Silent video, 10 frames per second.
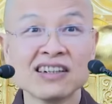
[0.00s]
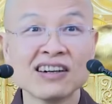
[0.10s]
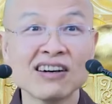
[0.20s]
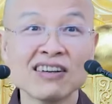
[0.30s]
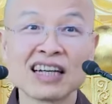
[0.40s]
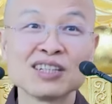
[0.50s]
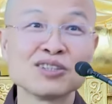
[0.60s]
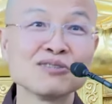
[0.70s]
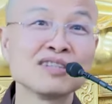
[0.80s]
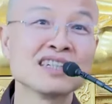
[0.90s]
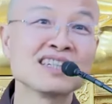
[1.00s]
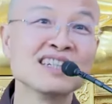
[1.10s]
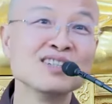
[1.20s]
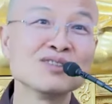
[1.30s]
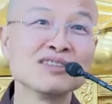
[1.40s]
啊，你看修行
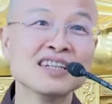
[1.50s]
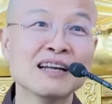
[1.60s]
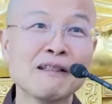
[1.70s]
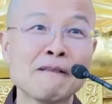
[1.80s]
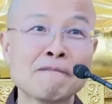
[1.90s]
成就的人，